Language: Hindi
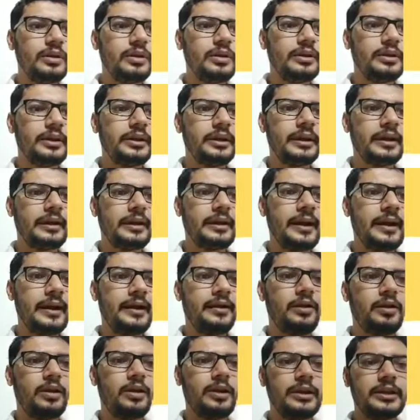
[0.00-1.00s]
ठीक है रेड
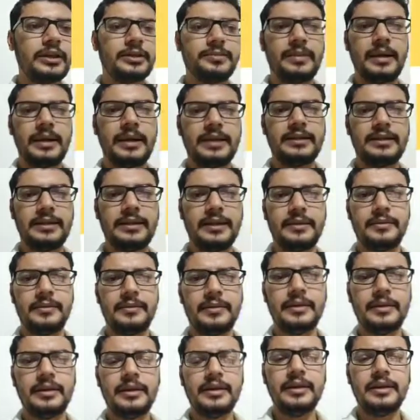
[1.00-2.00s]
हॉट स्पाइसी
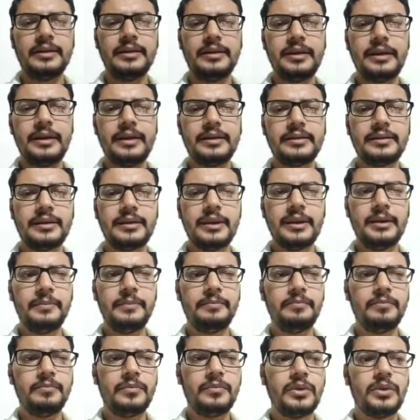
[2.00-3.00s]
ये इसकी
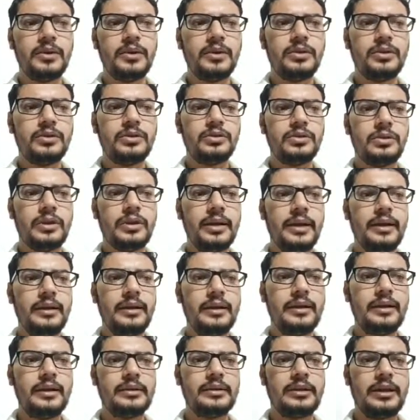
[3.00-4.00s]
जो है
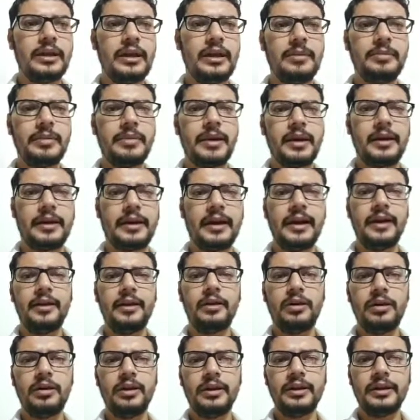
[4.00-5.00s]
थीम है रेड
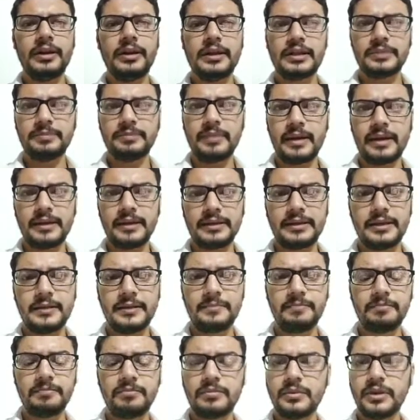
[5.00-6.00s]
हॉट स्पाइसी
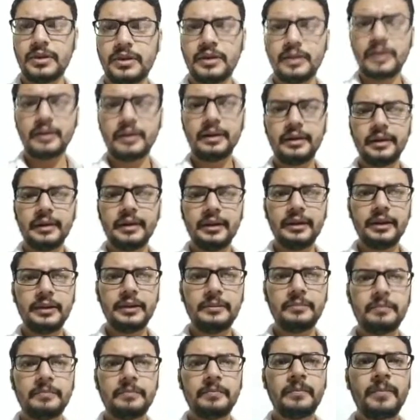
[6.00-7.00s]
ठीक है
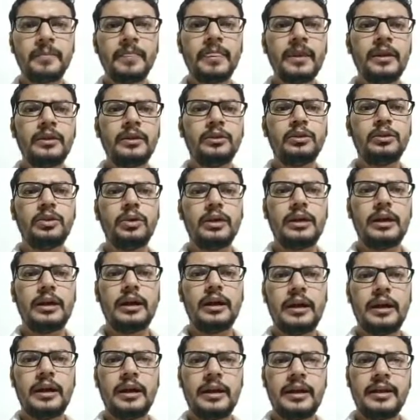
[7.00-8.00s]
तो
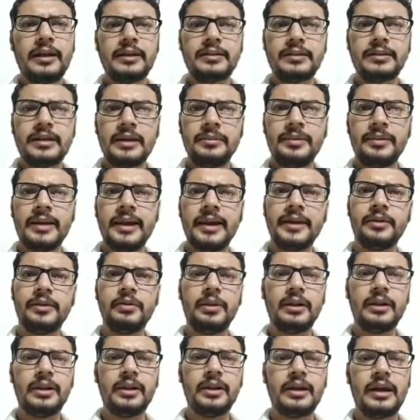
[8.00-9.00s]
इसका भी
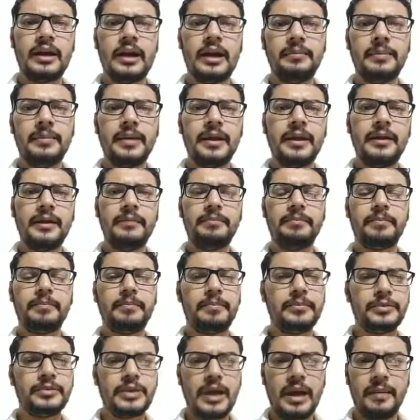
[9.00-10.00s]
हेडक्वार्टर कहाँ पे है
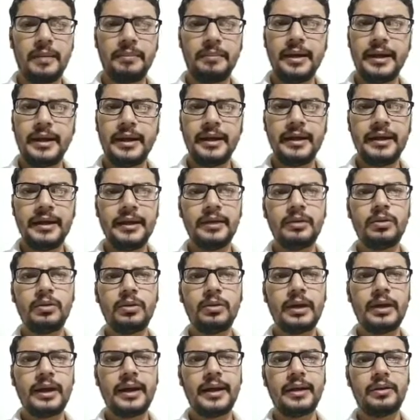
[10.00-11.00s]
जहाँ पे इंडिगो
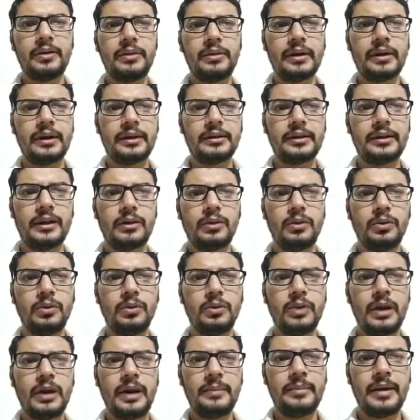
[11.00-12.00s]
का हेडक्वार्टर था
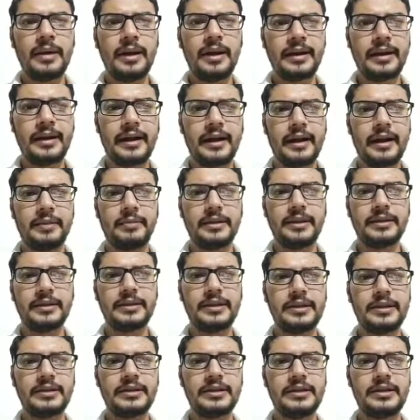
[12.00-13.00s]
गुरुग्राम हरियाणा में
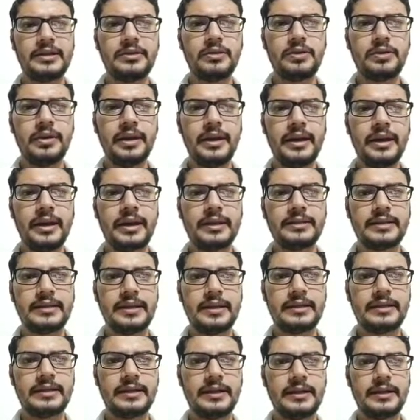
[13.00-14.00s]
इसके सीईओ e हैं अजय
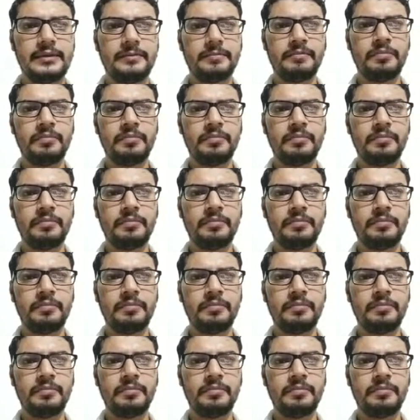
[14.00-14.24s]
सिंह